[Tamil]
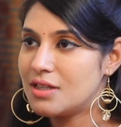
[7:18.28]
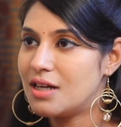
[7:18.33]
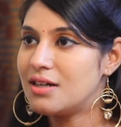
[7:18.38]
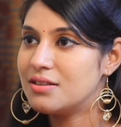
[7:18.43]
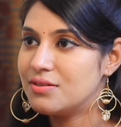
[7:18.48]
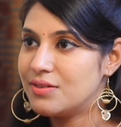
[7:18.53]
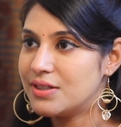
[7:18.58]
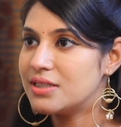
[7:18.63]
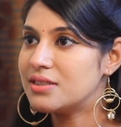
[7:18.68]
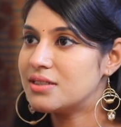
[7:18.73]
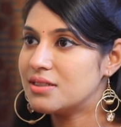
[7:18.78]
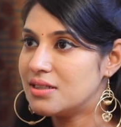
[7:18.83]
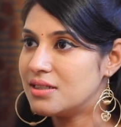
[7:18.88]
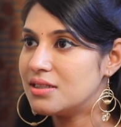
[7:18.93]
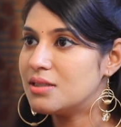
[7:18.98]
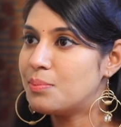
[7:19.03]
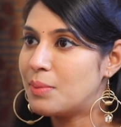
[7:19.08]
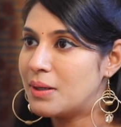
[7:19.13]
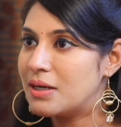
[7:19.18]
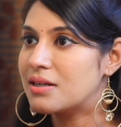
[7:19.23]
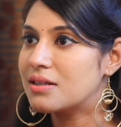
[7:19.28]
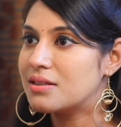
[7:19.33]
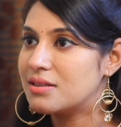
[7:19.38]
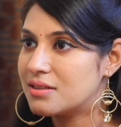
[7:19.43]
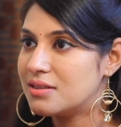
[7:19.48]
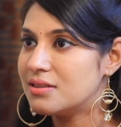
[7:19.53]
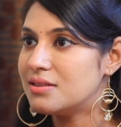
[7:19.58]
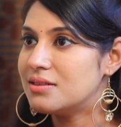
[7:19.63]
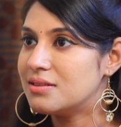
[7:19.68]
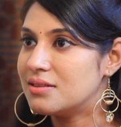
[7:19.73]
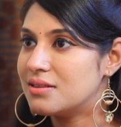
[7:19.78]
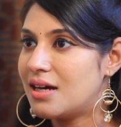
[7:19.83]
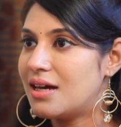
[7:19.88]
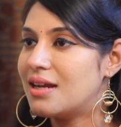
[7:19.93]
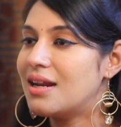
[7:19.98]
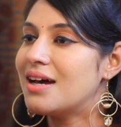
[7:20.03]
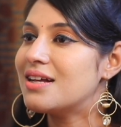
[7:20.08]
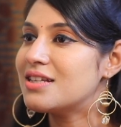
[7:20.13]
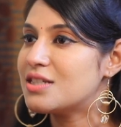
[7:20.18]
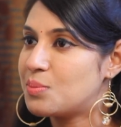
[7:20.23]
அது வந்துட்டு இது பண்ணுறதுக்கு
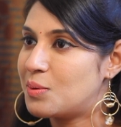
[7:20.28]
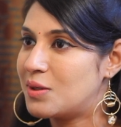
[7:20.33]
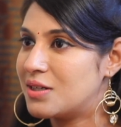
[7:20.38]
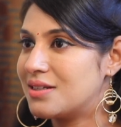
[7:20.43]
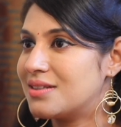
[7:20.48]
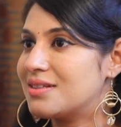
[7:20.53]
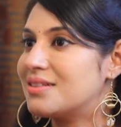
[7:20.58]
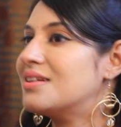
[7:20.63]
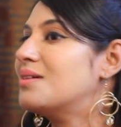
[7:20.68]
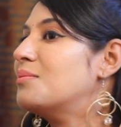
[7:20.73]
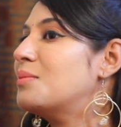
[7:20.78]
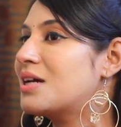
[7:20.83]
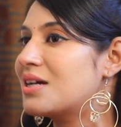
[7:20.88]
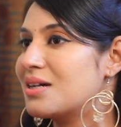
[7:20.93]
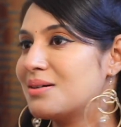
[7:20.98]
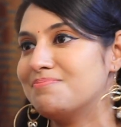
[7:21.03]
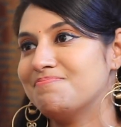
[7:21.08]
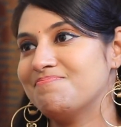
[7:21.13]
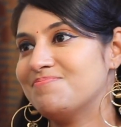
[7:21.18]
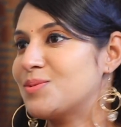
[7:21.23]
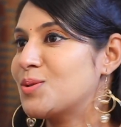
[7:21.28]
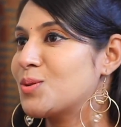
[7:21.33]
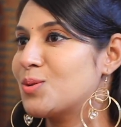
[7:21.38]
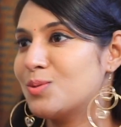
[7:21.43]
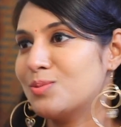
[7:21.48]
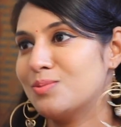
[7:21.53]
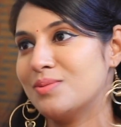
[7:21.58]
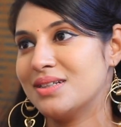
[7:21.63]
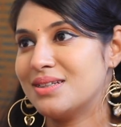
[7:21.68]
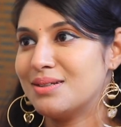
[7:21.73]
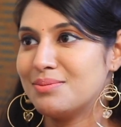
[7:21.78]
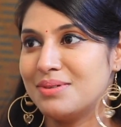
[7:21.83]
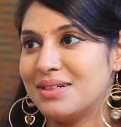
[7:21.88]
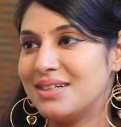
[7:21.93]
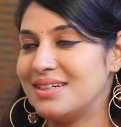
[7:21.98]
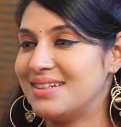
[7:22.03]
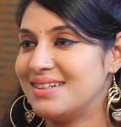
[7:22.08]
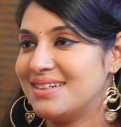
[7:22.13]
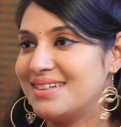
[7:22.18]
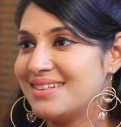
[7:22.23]
என்ஹான்ஸ் பண்ணுறதுக்கு தான் மேக்கப் ஸோ மற்றபடி